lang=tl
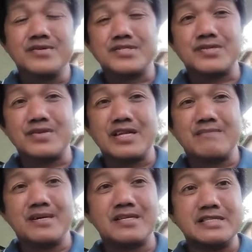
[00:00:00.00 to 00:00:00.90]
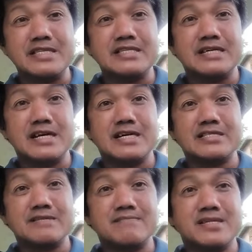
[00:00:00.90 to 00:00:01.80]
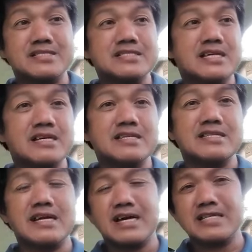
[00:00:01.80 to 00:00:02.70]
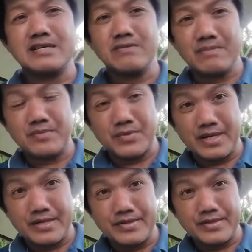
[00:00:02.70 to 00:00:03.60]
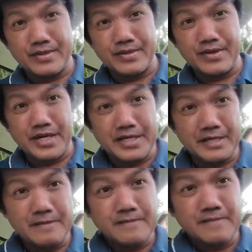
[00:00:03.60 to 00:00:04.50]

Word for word: gusto nilang mag-lead ng ating bansa. Nakakatawa po kayo. Okay?